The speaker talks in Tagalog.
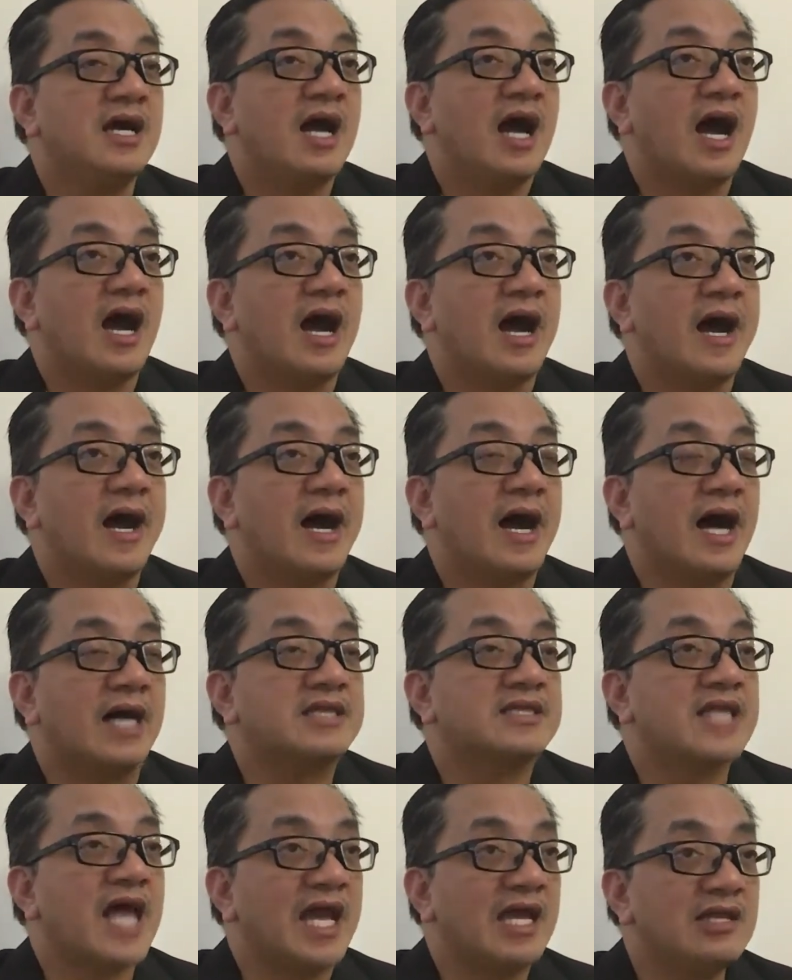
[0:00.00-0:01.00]
Uh, at
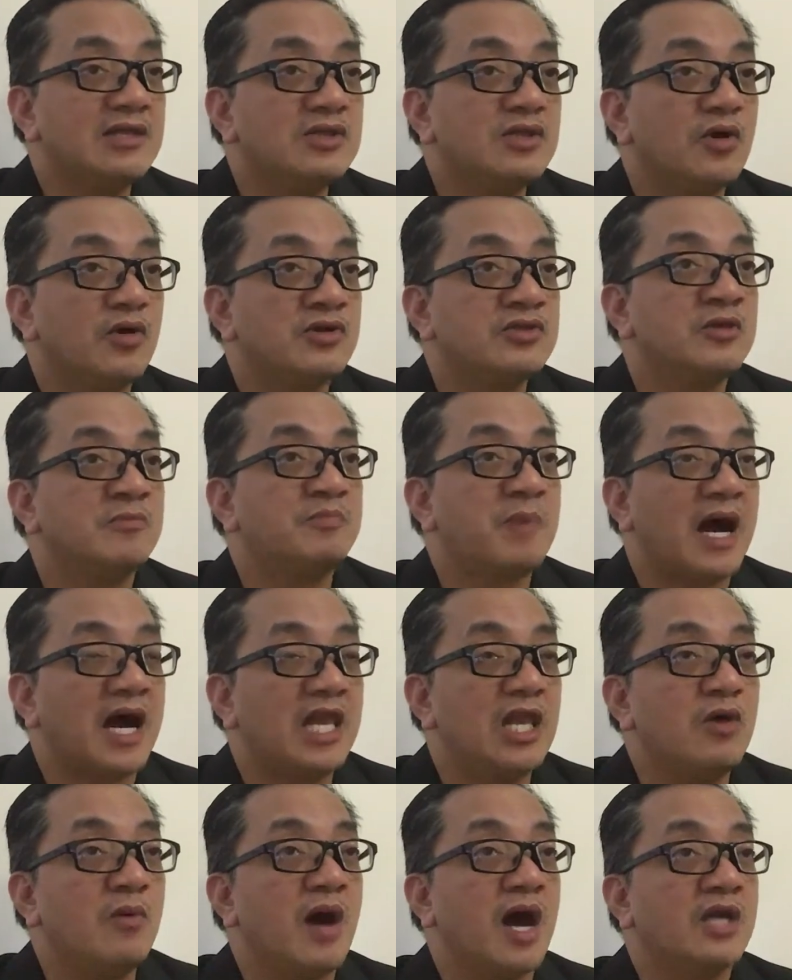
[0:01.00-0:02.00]
dahil doon, yung
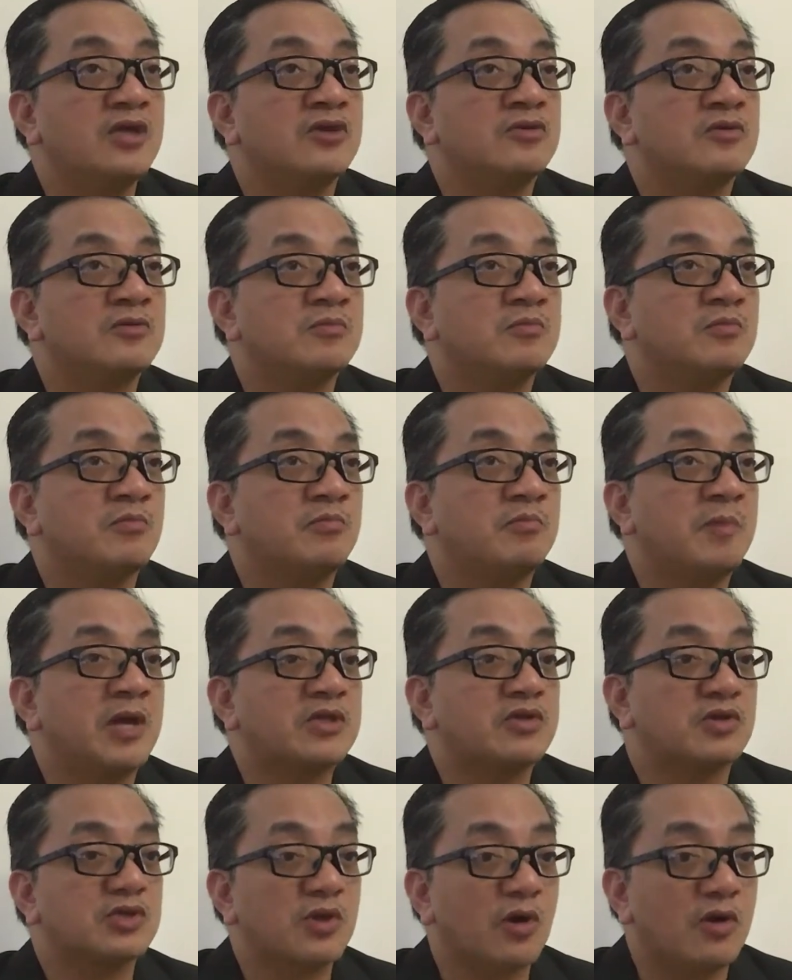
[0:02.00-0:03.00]
pangalawa, yung
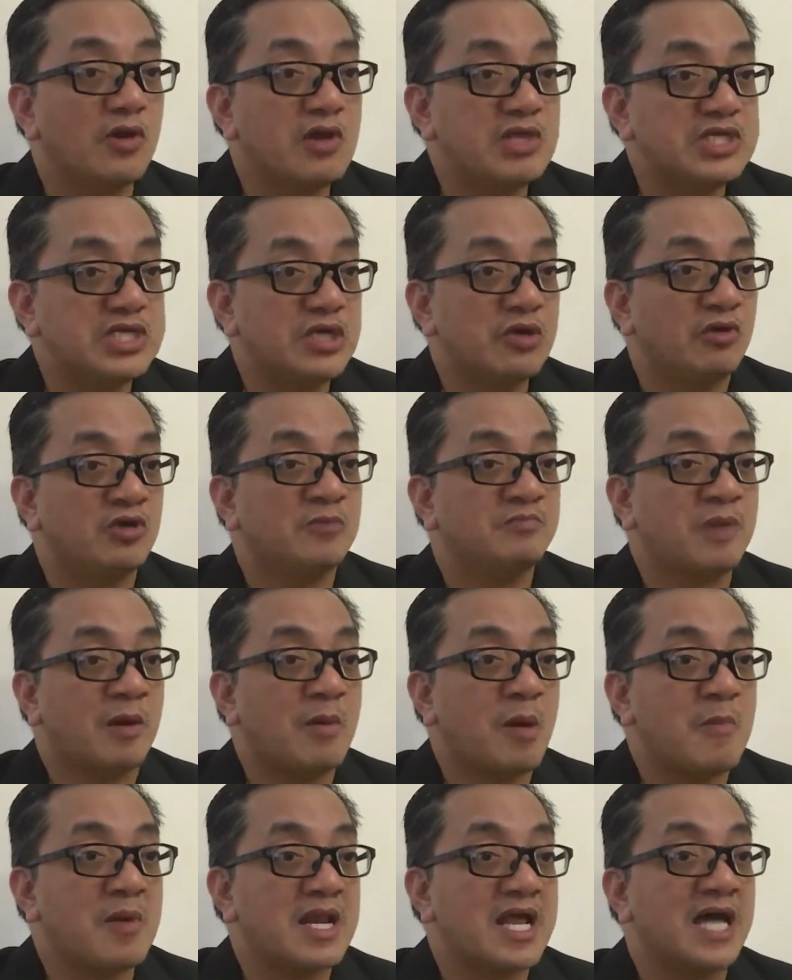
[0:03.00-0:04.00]
methodology o yung
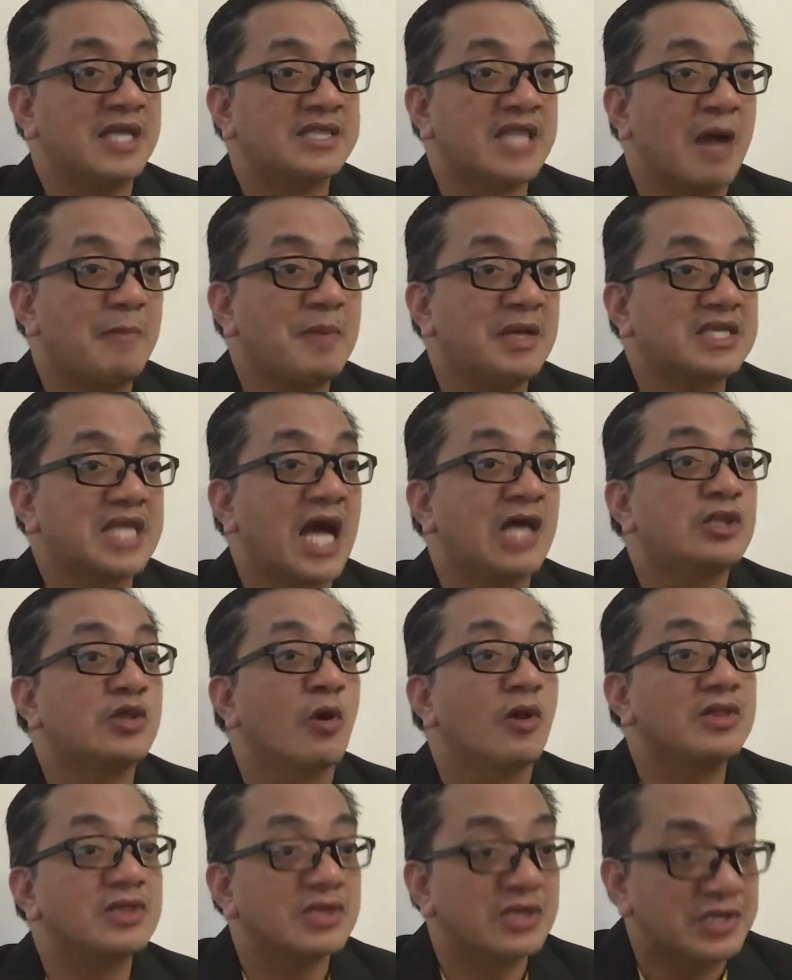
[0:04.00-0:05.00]
pamamaraan dapat
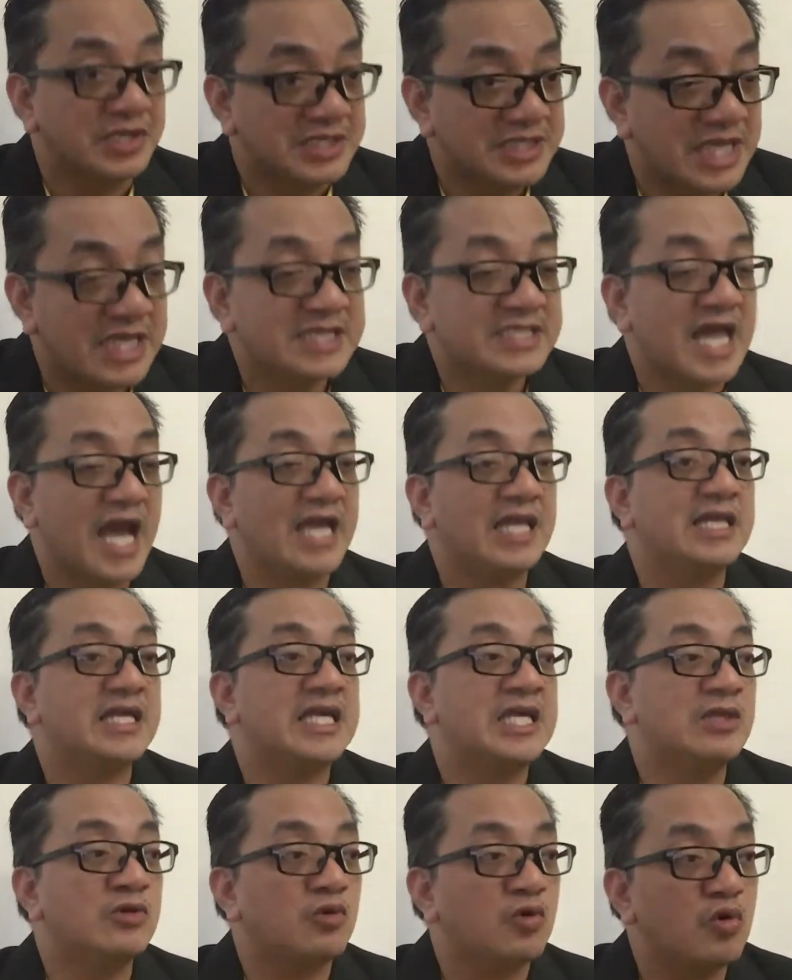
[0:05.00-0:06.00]
adult learning dahil
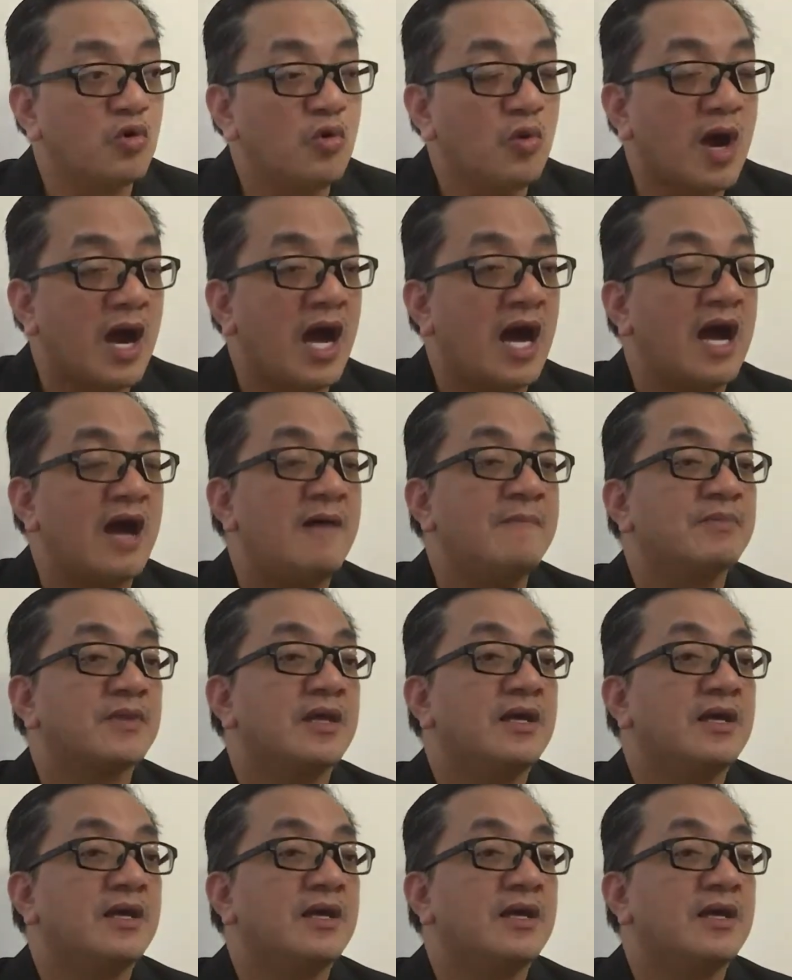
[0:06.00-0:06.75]
kinukuha